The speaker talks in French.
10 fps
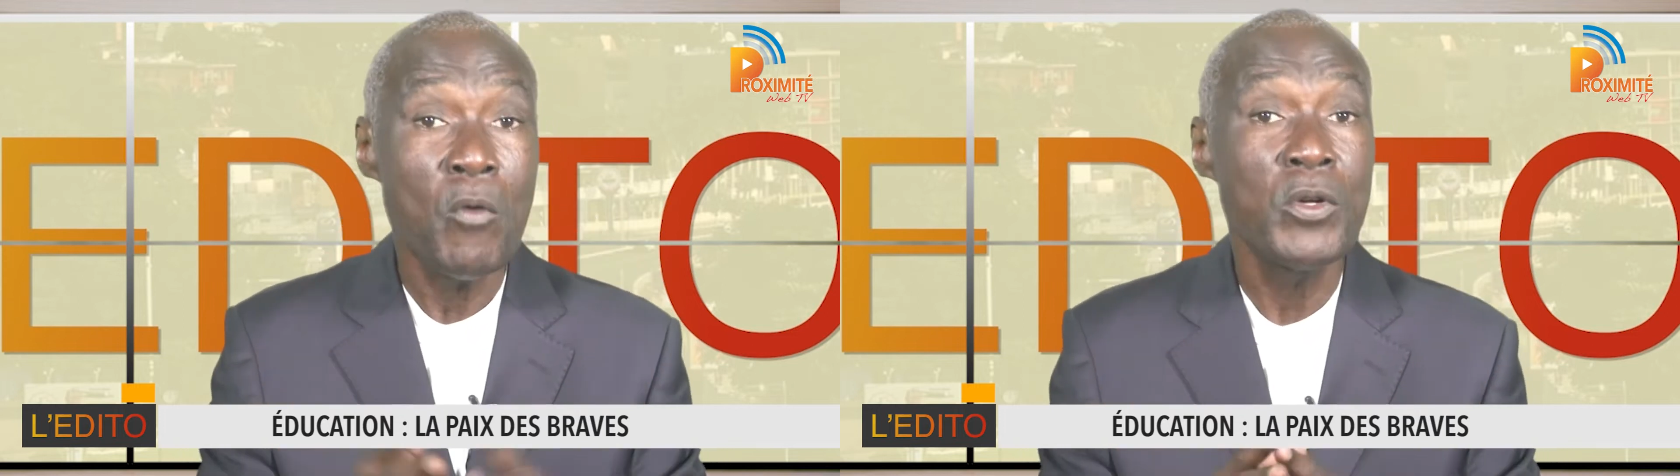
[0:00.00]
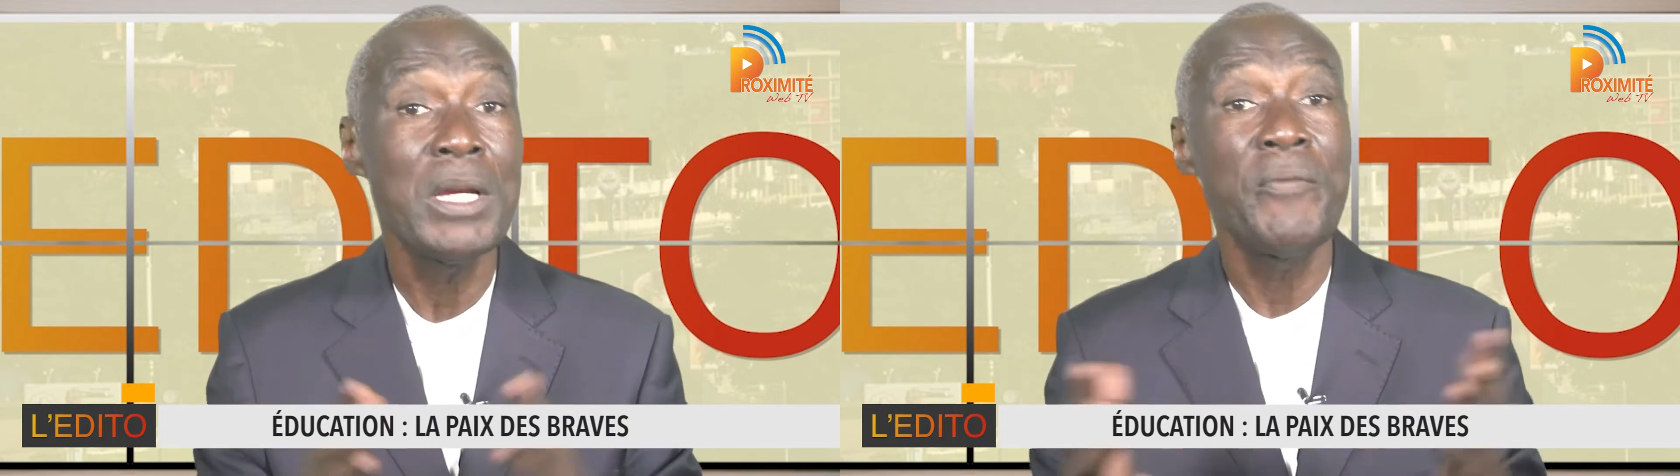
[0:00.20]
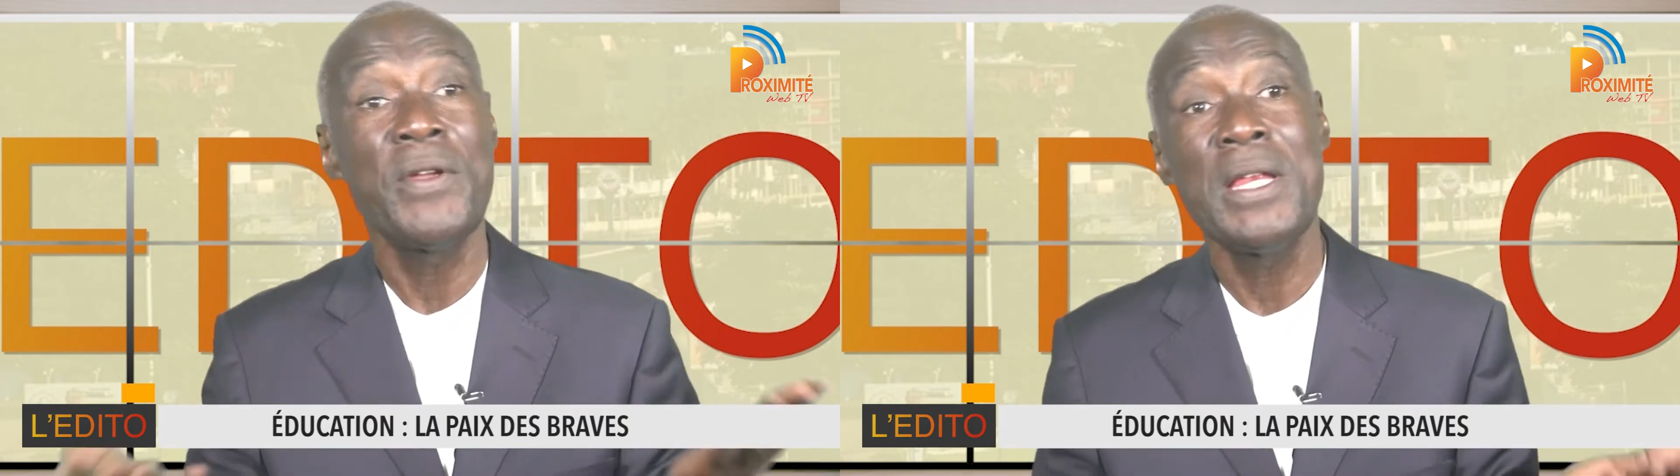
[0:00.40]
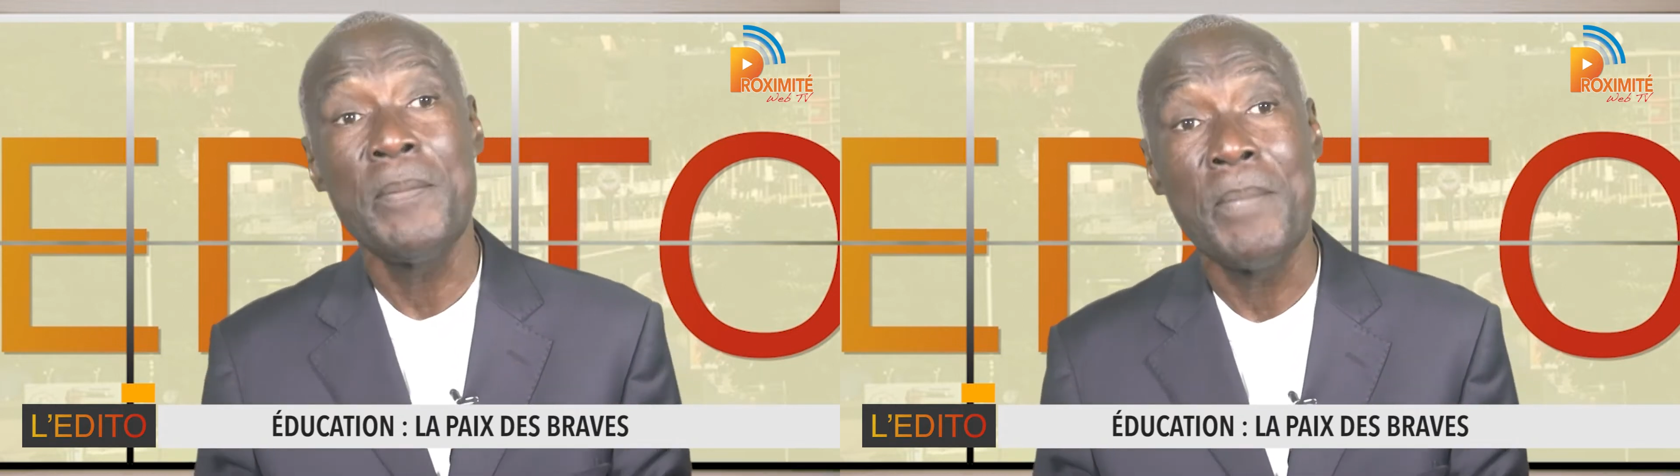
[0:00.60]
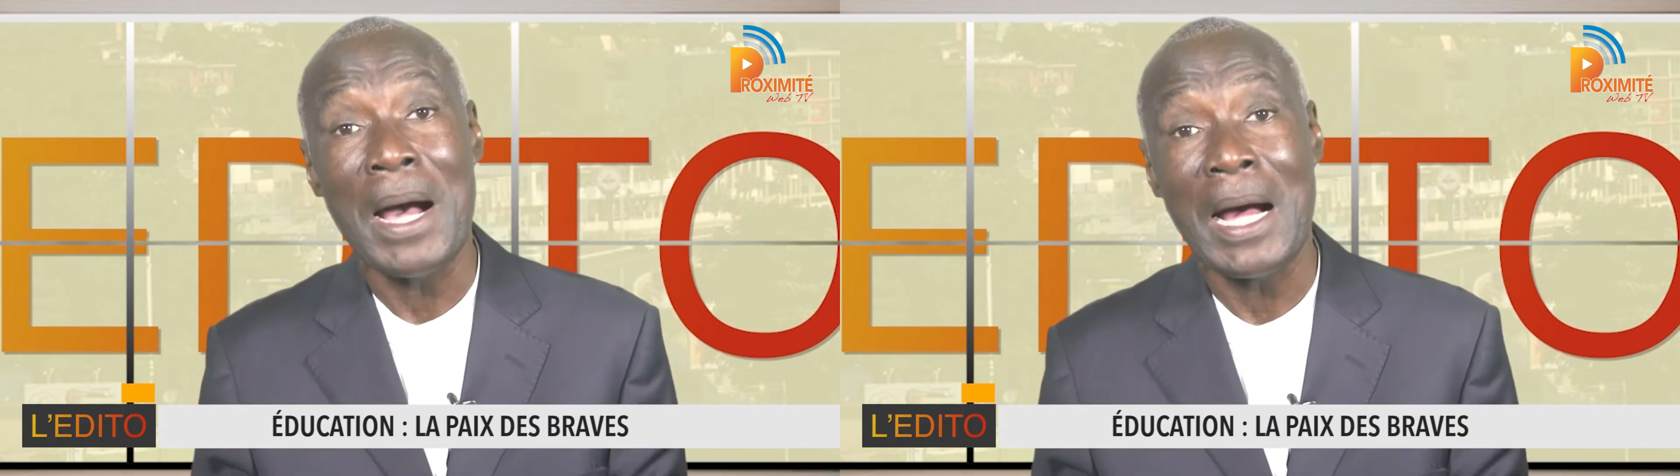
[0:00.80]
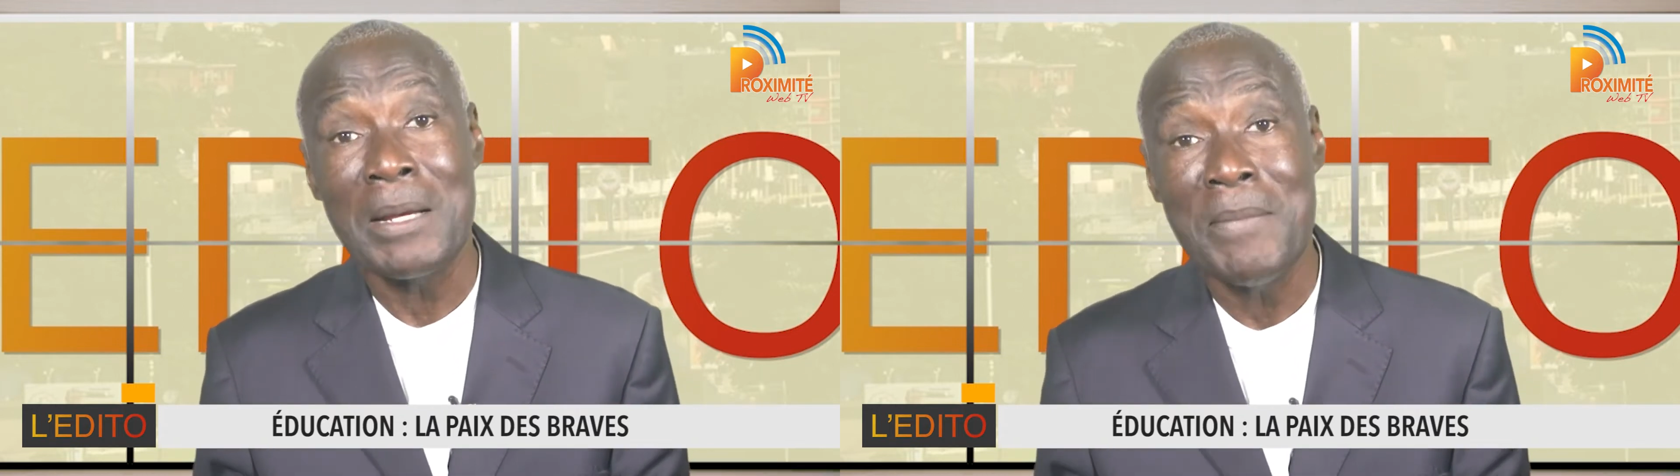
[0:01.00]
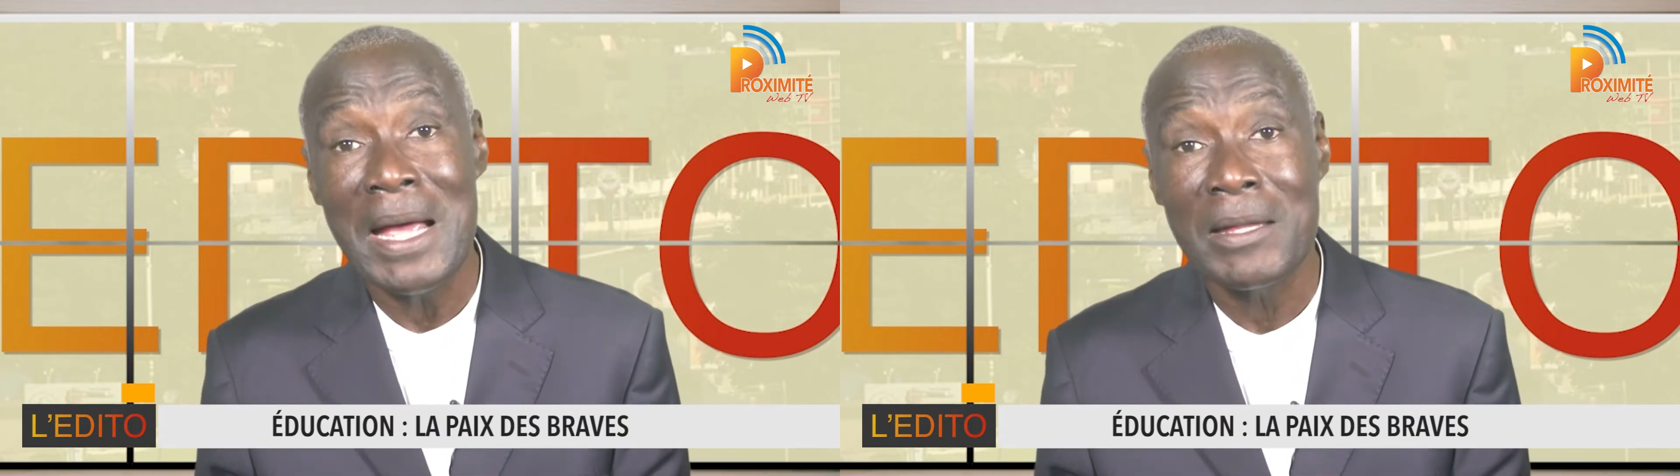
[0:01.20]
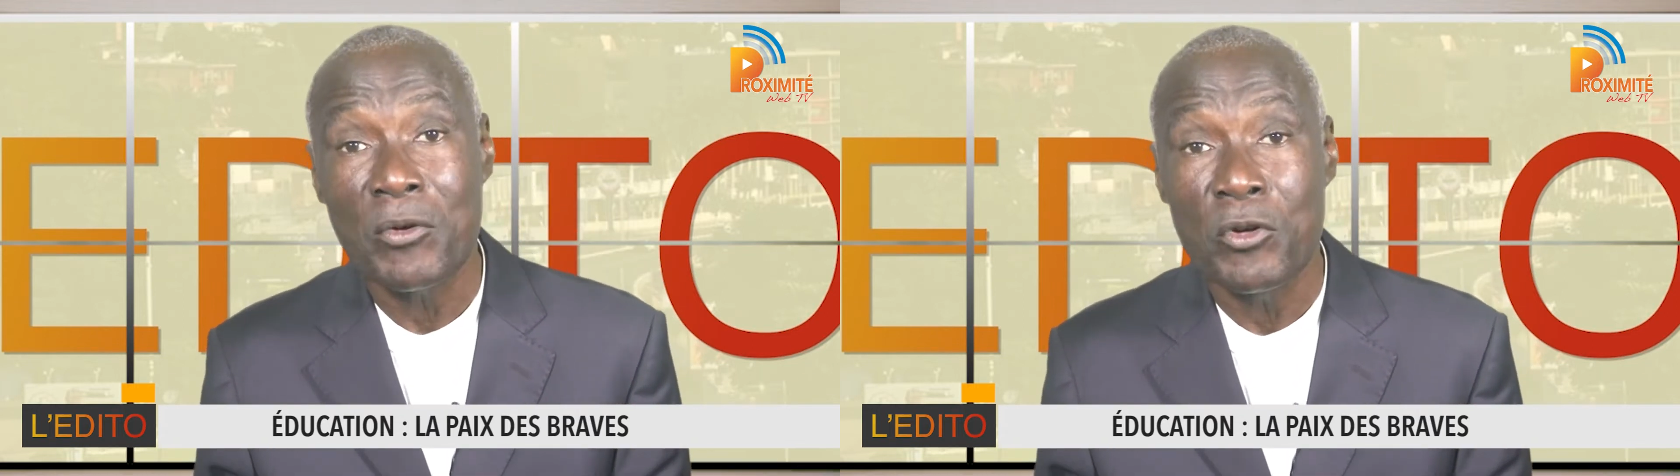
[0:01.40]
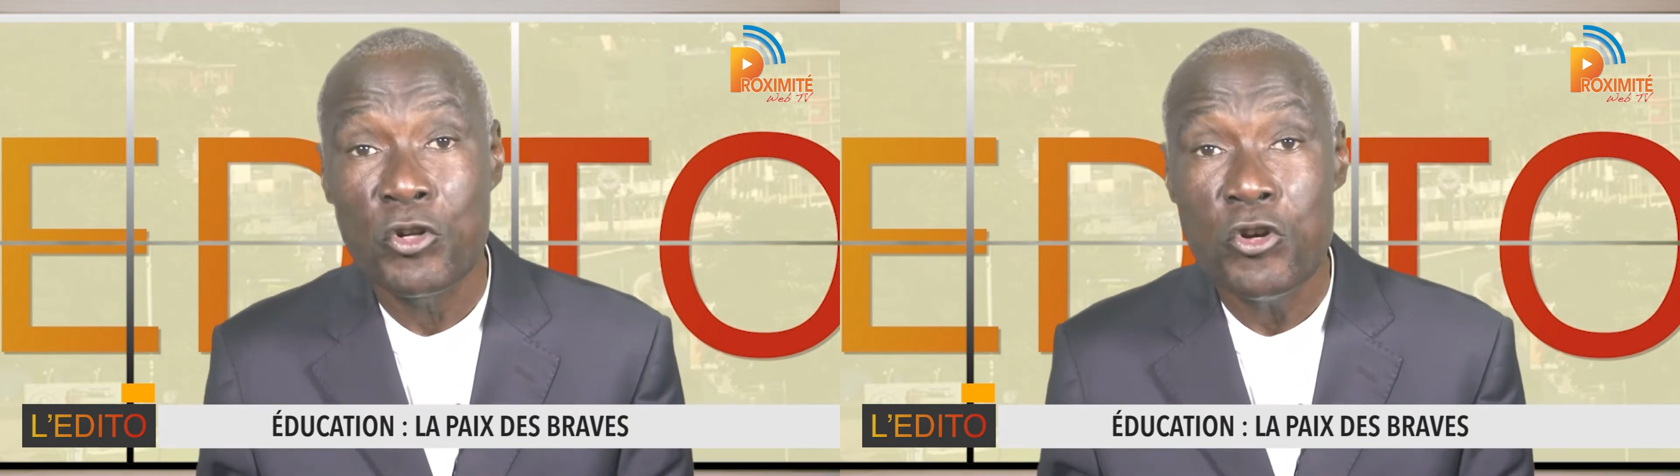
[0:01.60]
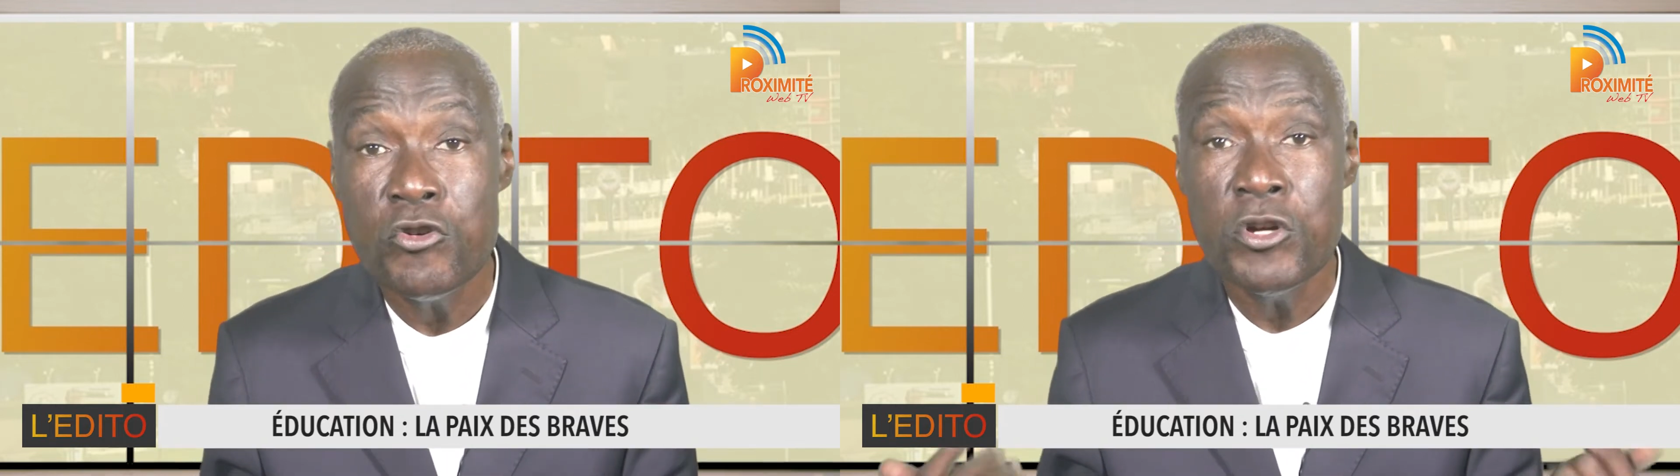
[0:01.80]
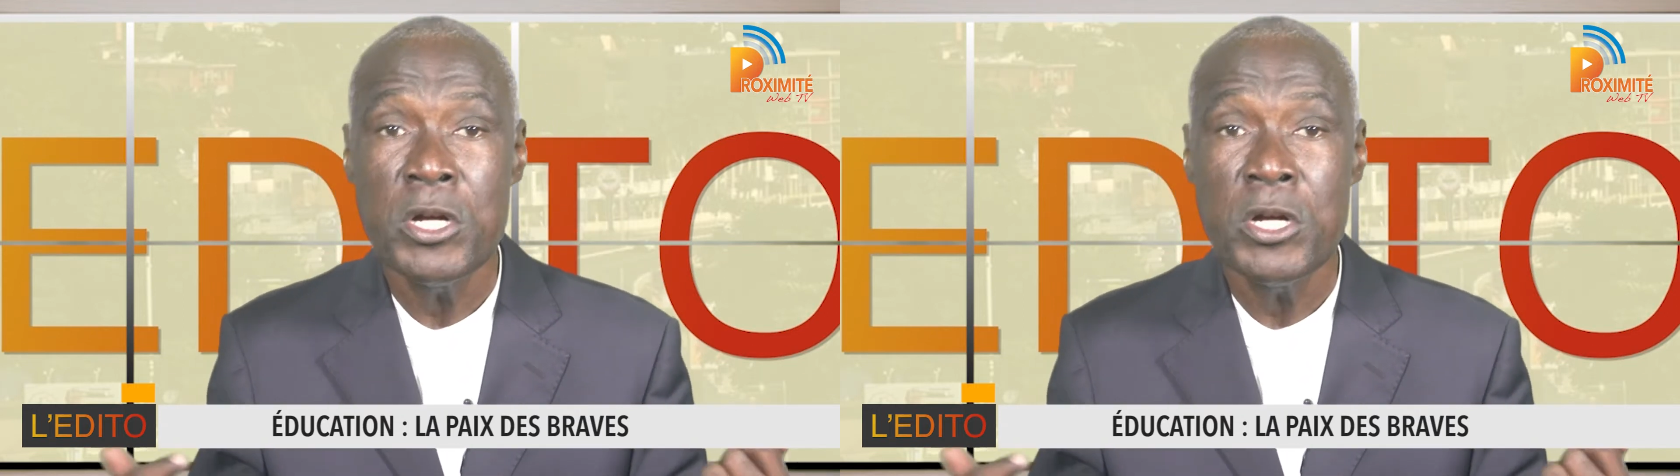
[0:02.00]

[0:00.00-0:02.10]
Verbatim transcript: ont-ils fini par admettre que,